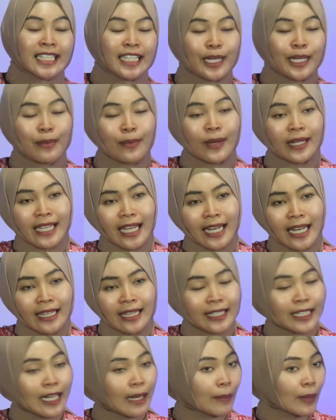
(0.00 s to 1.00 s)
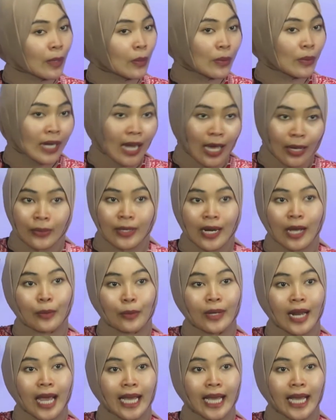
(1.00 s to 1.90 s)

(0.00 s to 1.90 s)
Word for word: Jadi buat kalian tidak perlu ragu-ragu